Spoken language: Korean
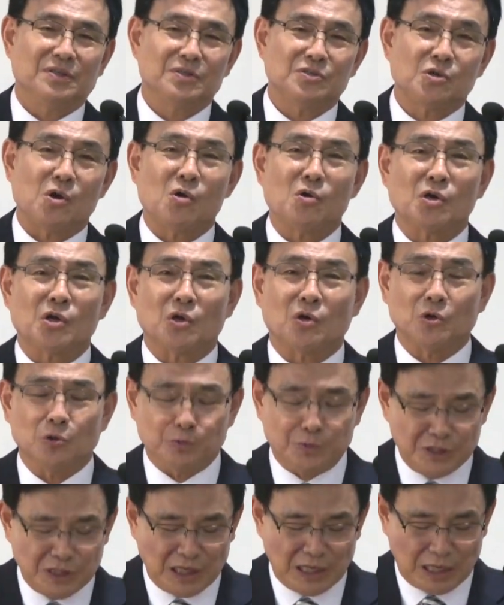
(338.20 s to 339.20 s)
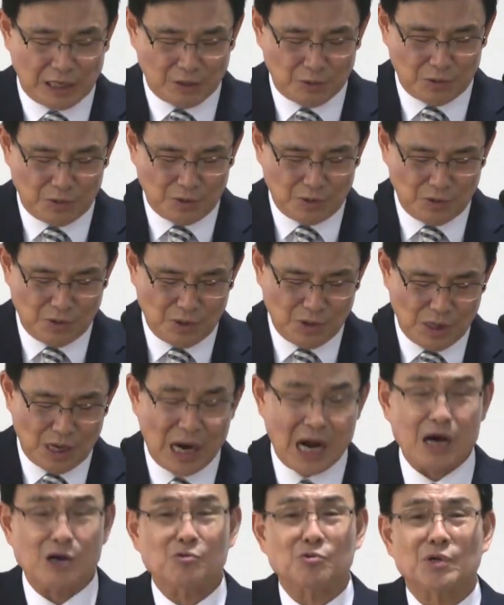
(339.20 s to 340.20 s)
성경을 비난하고
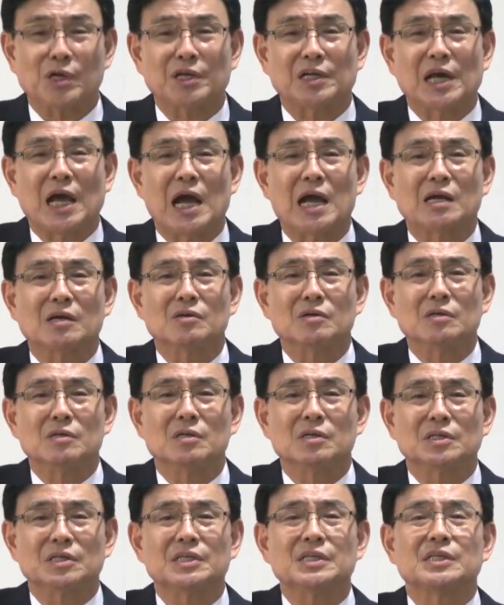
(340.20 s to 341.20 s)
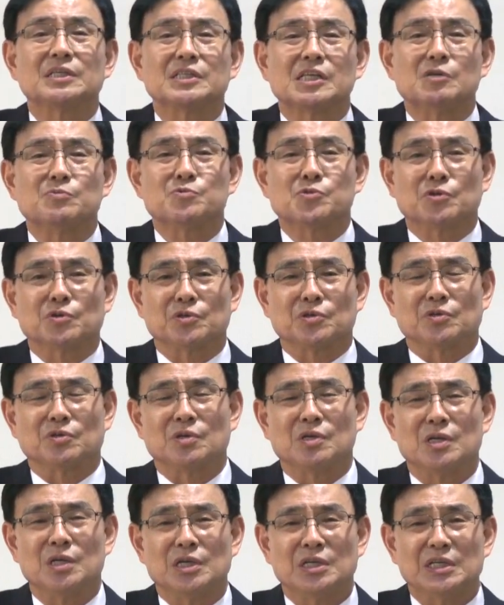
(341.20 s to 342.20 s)
한국에는 한글 킹제임
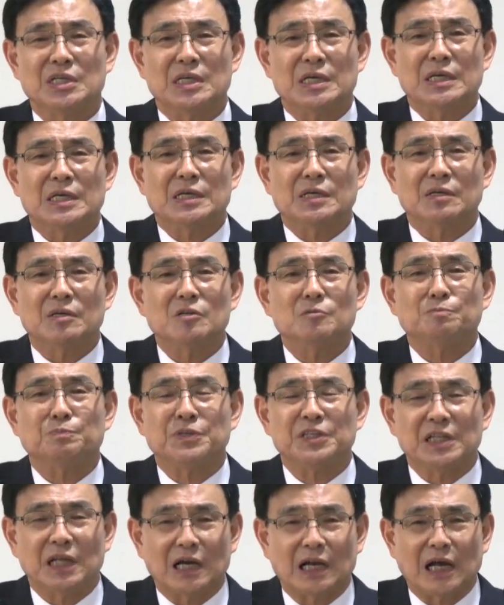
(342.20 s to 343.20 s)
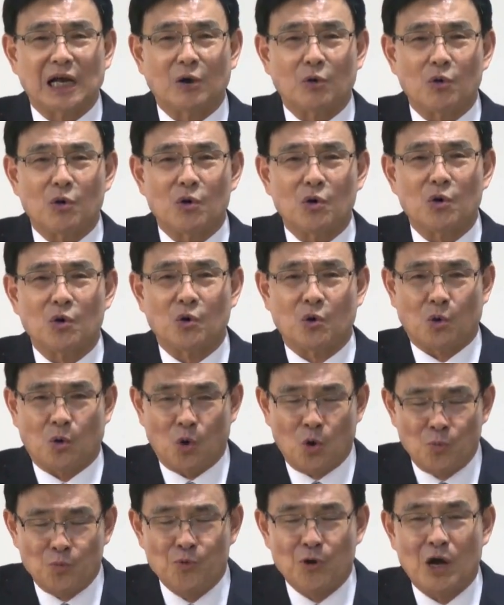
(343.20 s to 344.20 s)
성경을 비난하고
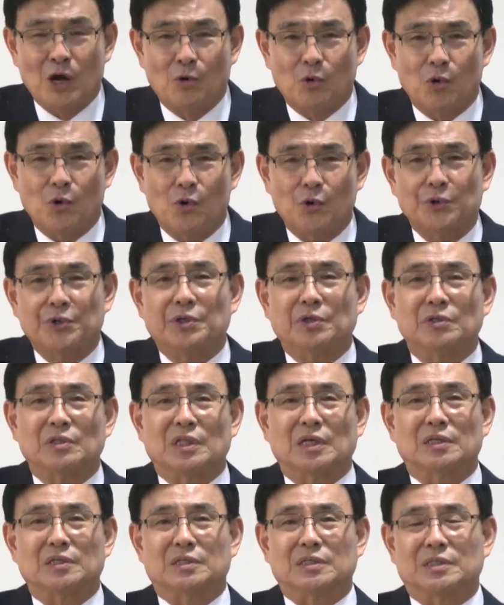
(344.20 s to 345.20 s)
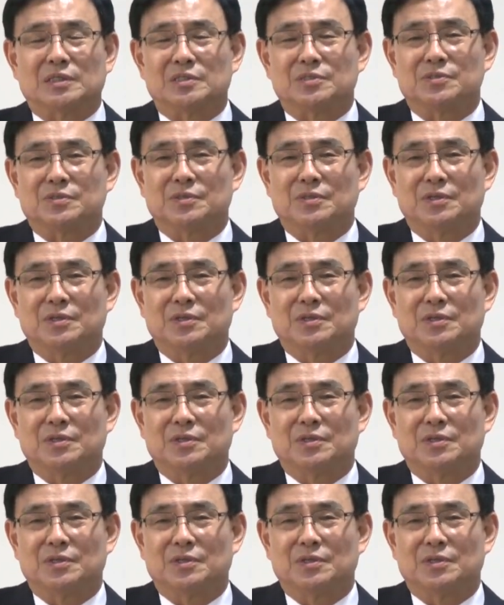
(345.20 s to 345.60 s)
거부하고 이런다 그 얘기죠.